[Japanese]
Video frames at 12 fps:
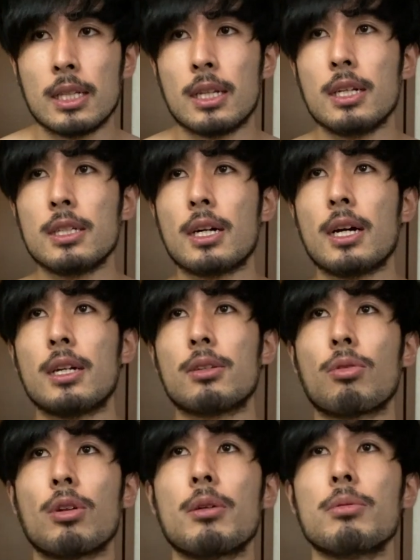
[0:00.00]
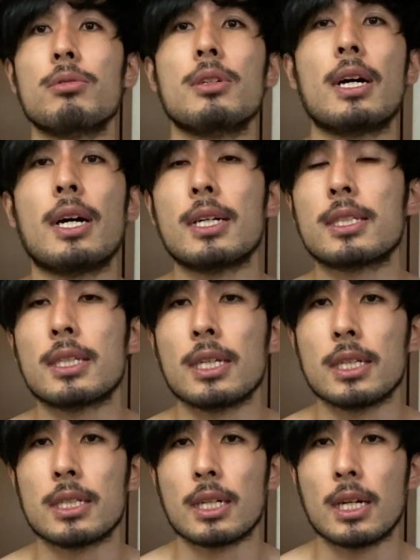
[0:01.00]
何かトラブルが発
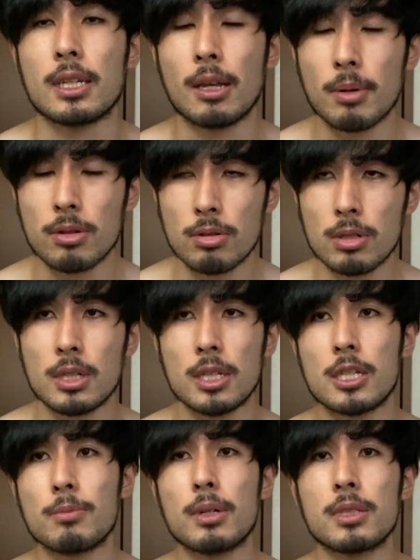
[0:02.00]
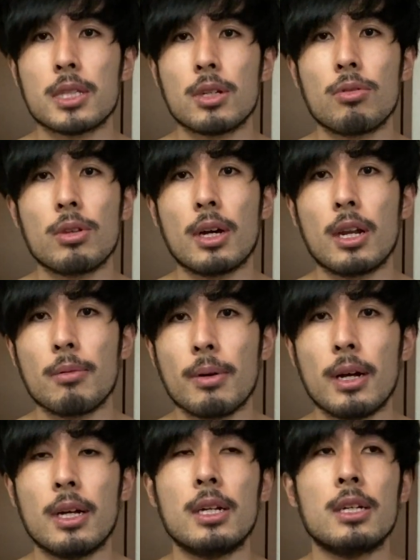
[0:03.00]
生した、食べ過ぎてしまったのであれ
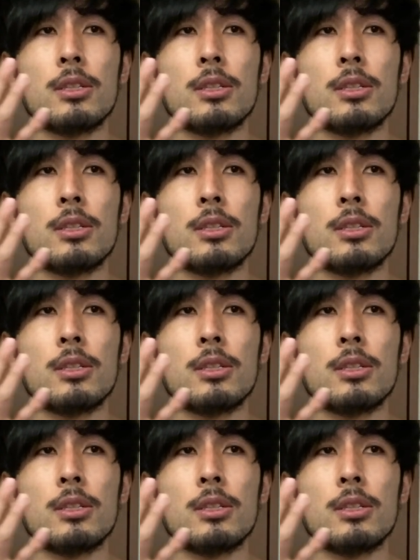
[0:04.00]
ば、